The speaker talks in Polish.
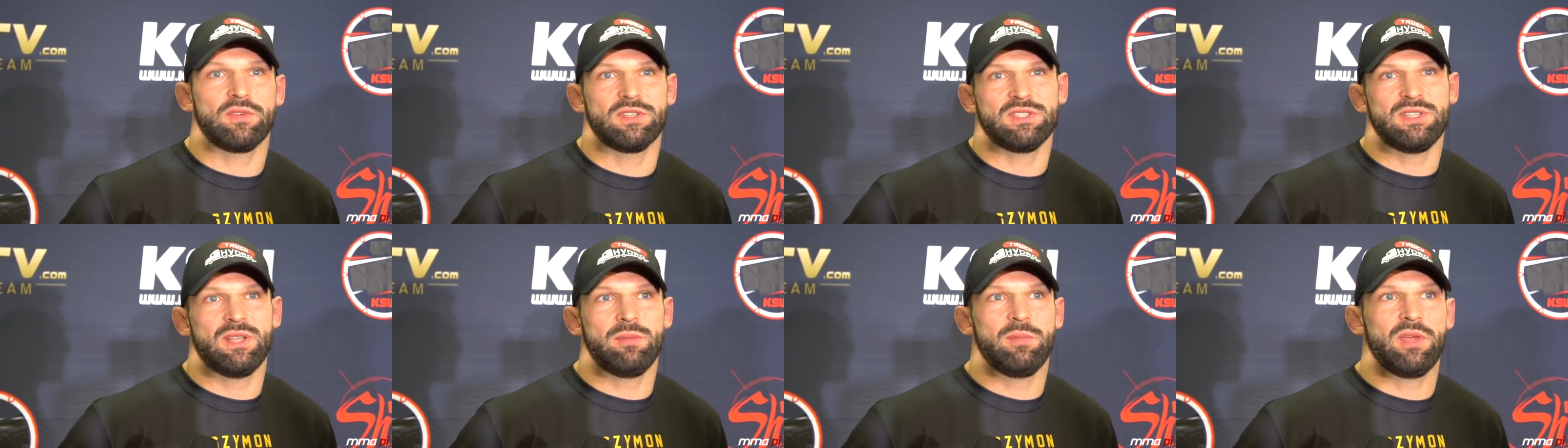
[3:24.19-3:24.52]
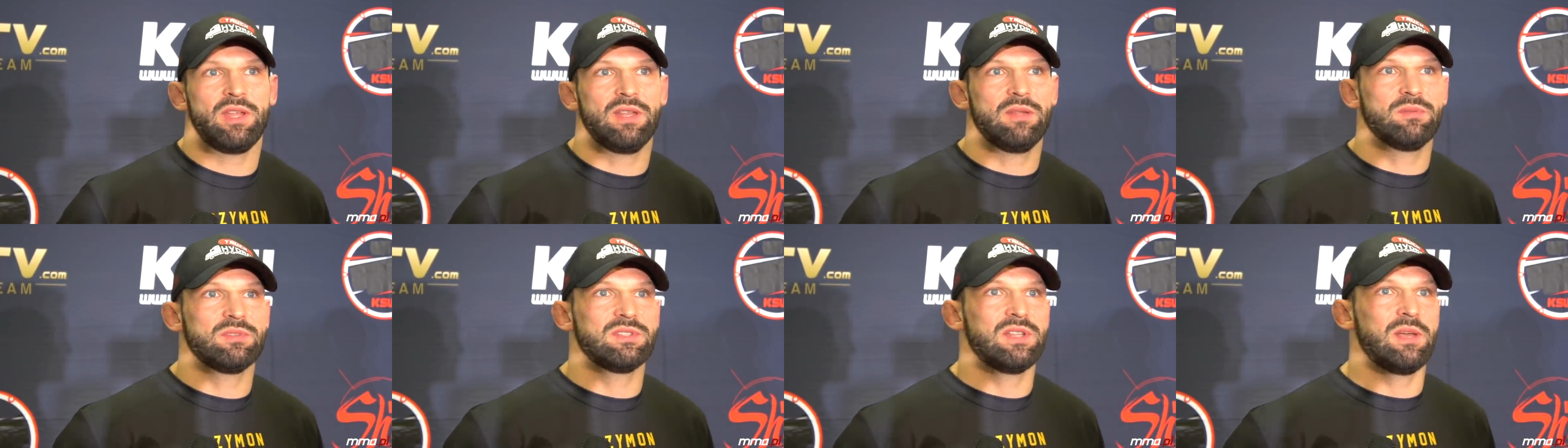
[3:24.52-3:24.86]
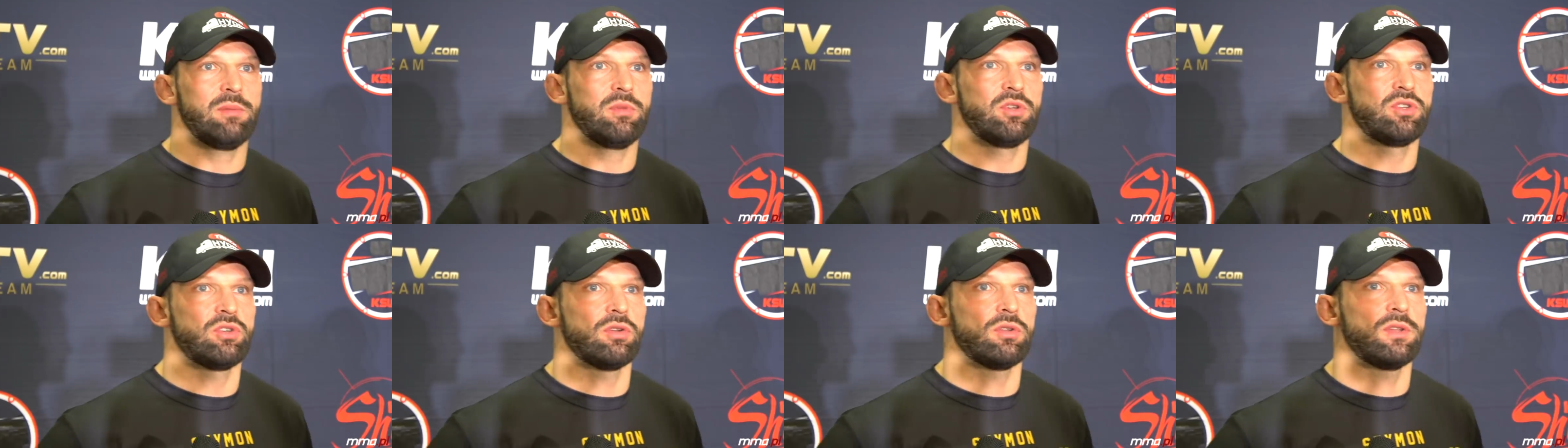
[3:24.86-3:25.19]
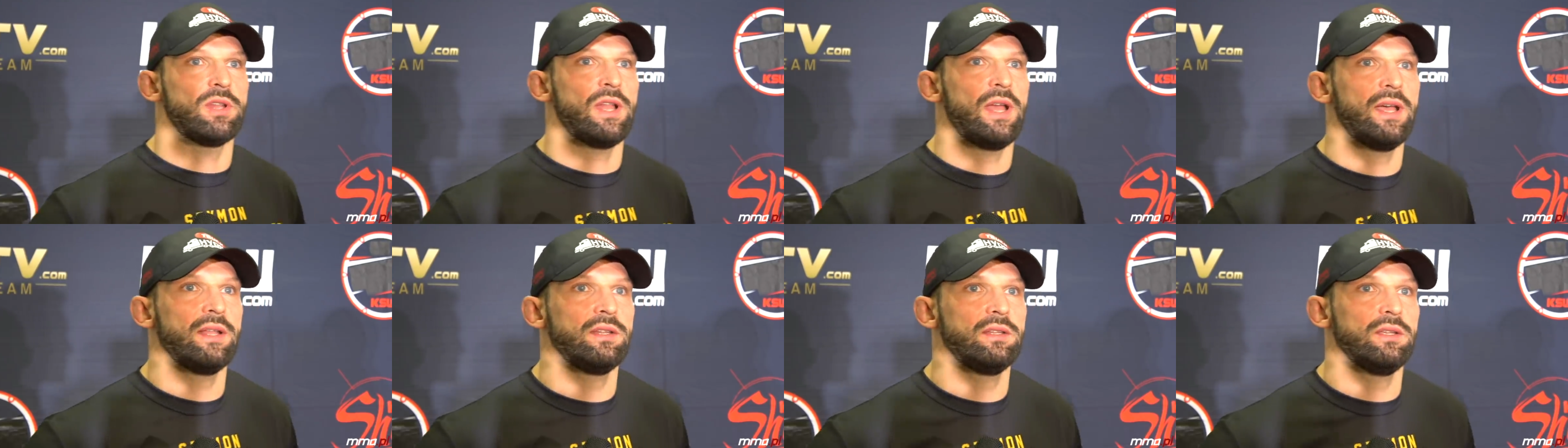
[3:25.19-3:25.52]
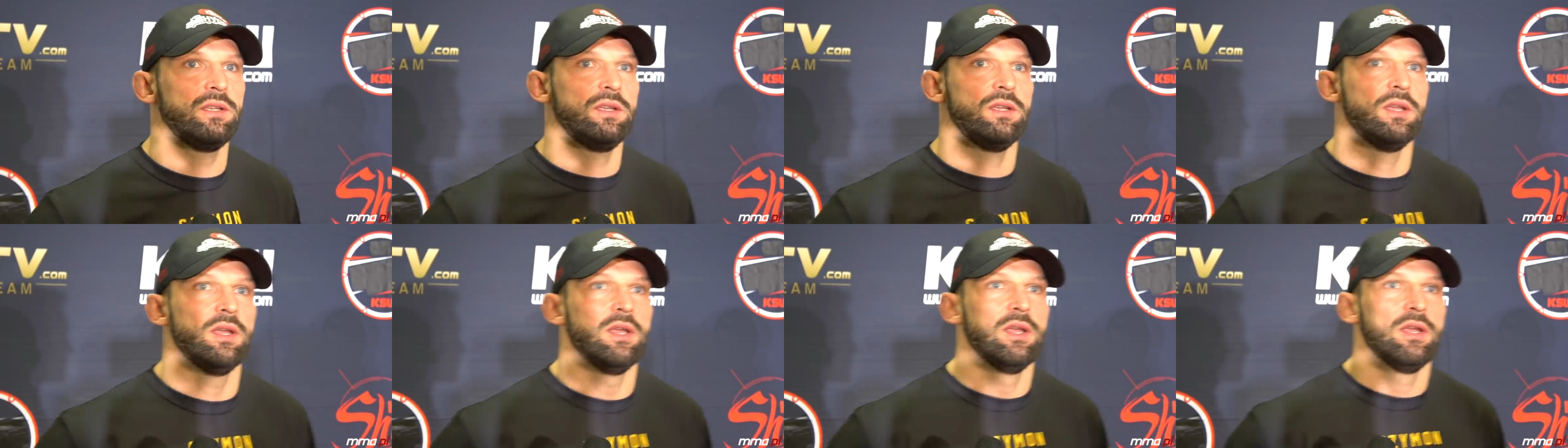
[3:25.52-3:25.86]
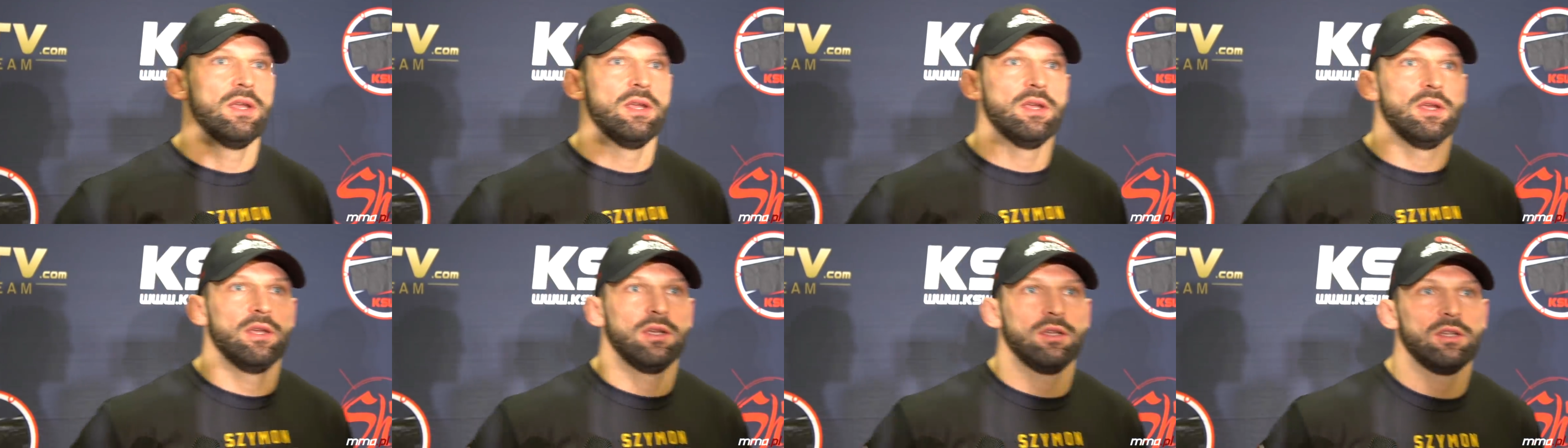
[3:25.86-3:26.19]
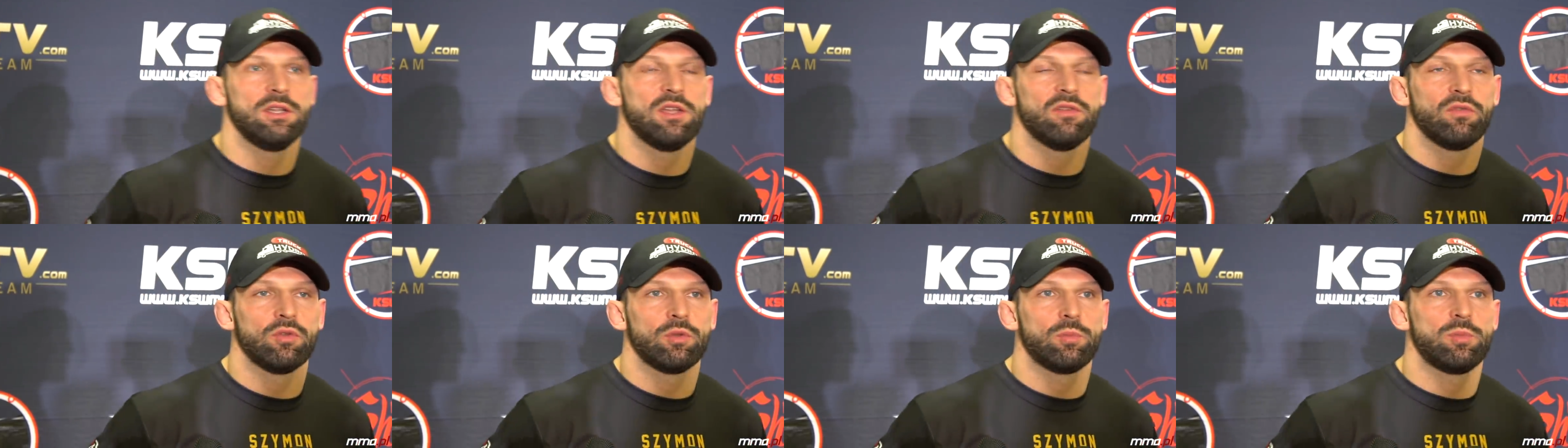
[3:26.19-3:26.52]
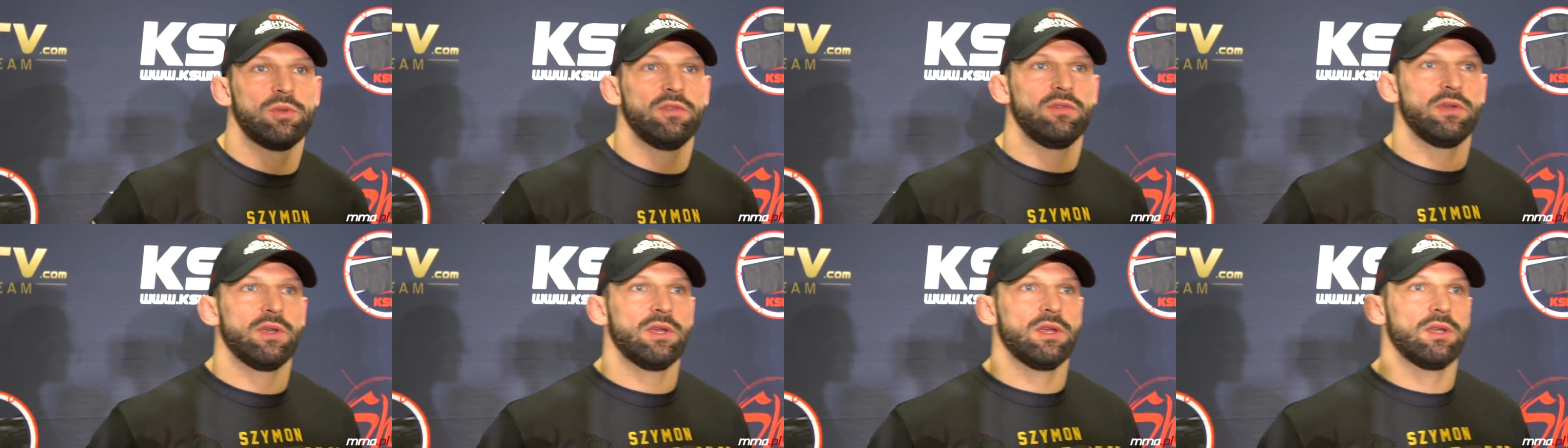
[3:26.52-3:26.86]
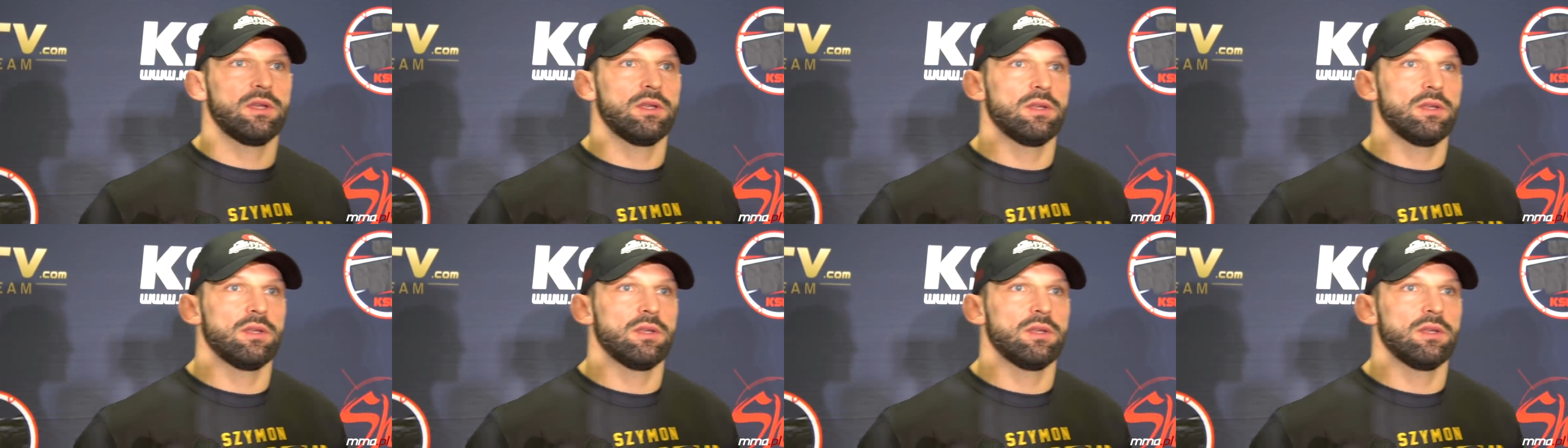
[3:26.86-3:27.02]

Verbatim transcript: a z Damianem znamy się od lat i, i niewątpliwie